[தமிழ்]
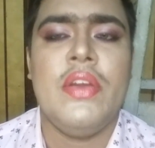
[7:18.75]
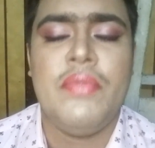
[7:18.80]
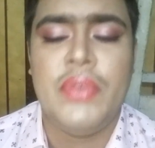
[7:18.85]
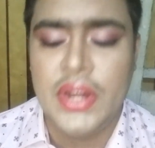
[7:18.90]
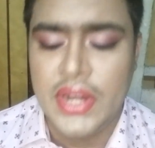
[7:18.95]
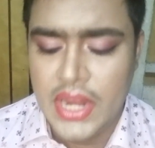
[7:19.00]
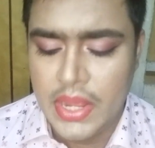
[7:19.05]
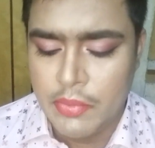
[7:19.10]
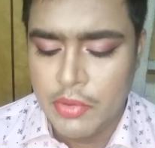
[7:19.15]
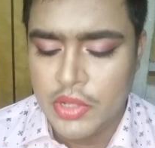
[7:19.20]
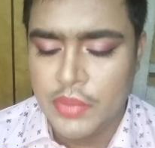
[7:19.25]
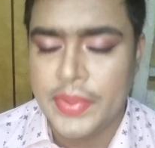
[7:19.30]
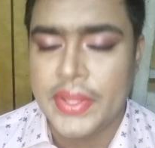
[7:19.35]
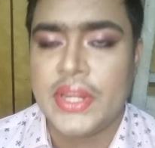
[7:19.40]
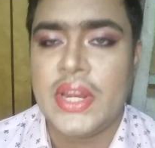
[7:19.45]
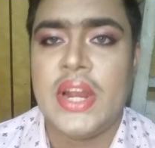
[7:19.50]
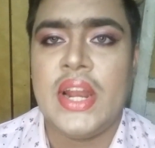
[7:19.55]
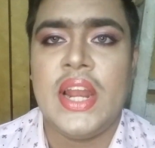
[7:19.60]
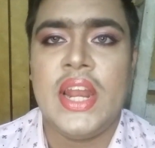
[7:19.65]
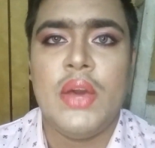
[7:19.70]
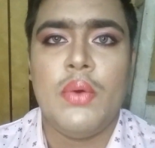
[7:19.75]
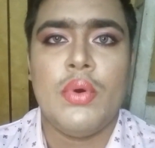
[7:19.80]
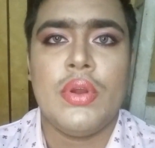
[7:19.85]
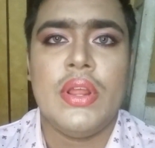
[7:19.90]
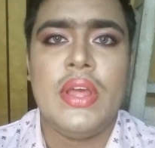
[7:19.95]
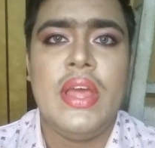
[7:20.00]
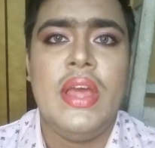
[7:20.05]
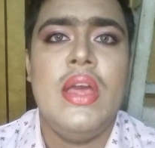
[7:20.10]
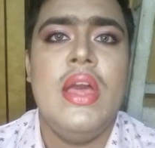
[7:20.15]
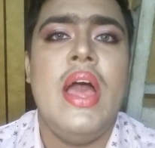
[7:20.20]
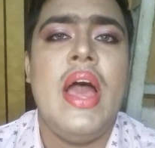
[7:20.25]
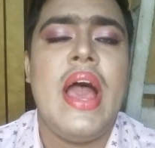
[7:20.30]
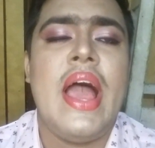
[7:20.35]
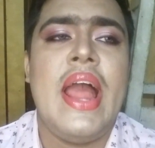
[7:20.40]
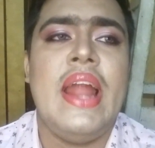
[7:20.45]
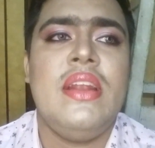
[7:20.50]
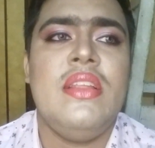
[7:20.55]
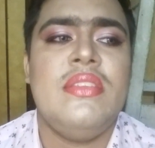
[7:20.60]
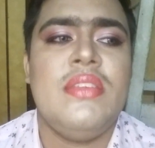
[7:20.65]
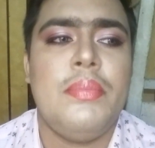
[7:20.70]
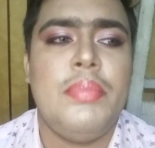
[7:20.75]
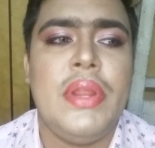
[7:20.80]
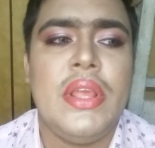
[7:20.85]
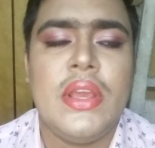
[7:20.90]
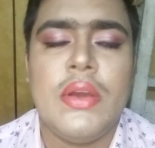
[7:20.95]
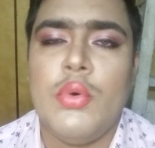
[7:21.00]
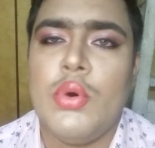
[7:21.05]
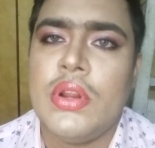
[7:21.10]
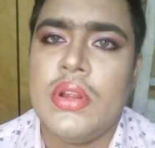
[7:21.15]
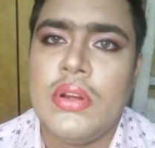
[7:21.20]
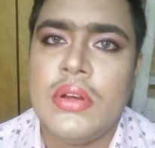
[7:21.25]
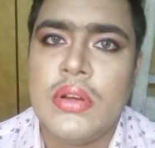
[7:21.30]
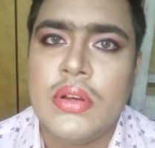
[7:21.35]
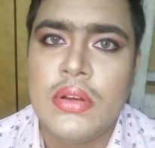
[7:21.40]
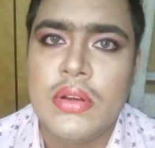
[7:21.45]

எவ்ரி டைம் வந்து பார்த்திங்கன்னா நல்ல ஒரு ஆன்டிசெப்டிக் ஒரு